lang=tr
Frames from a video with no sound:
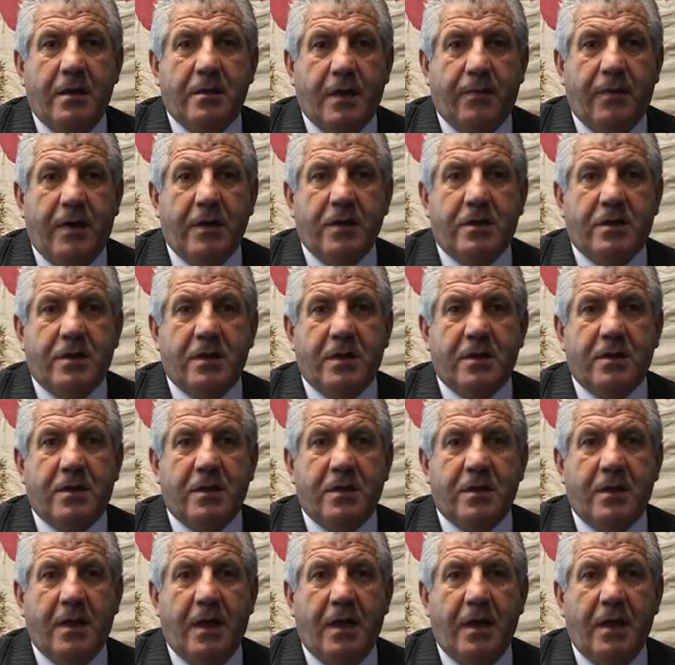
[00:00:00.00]
savaş
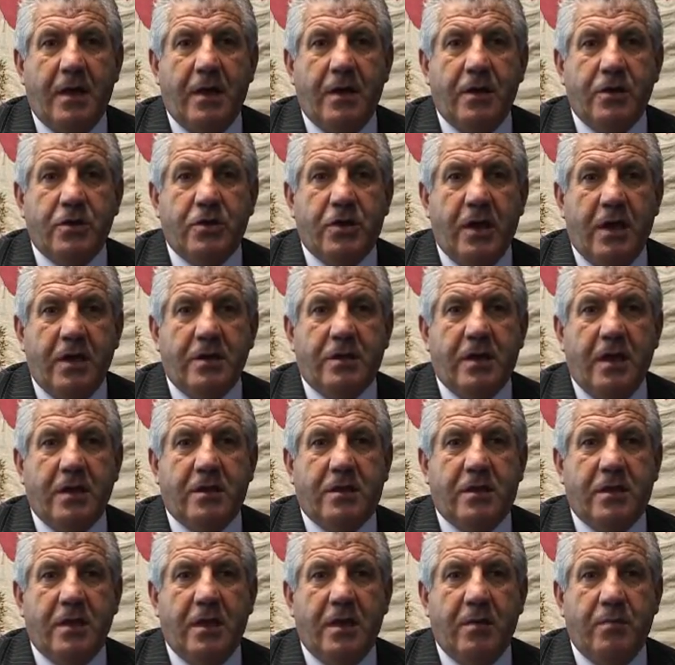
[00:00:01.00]
sırasında şehit
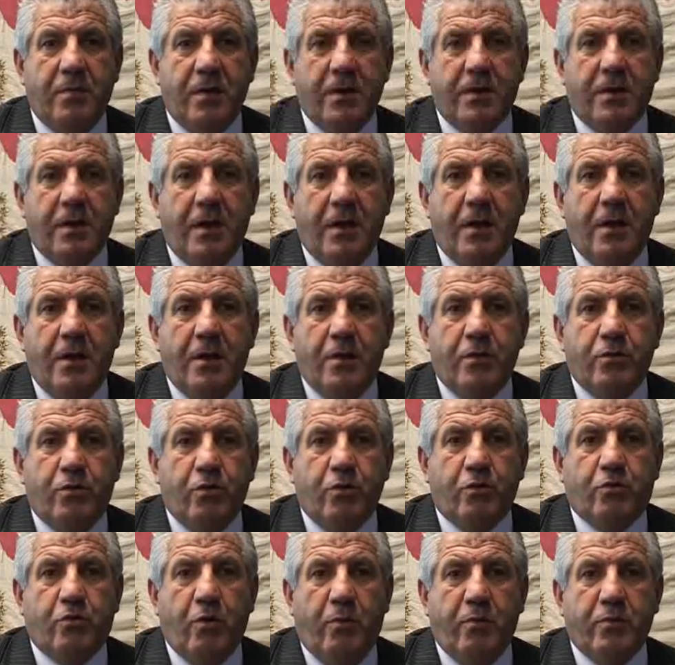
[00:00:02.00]
ettiği bir
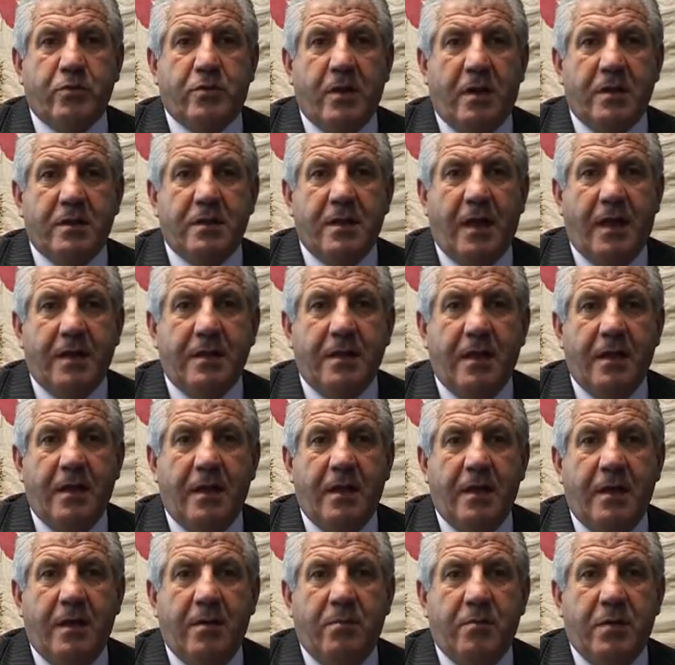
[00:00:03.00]
Türk komutandan
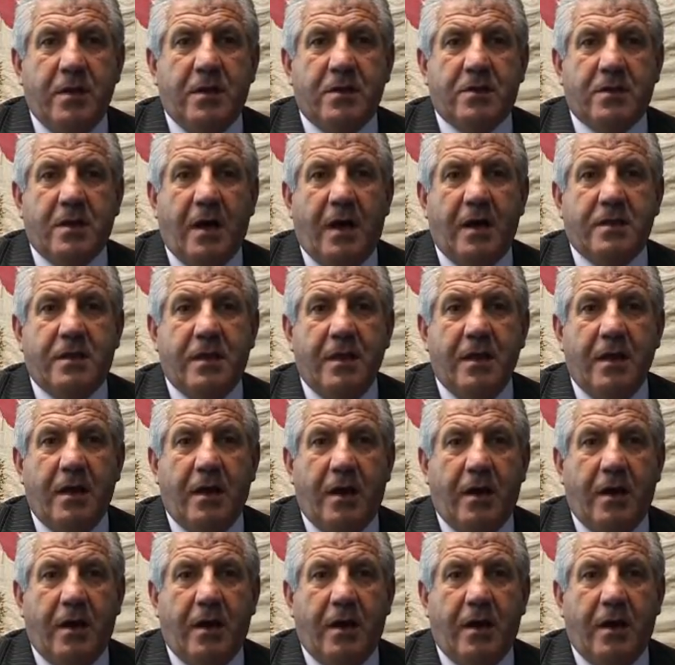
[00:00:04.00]
bir saati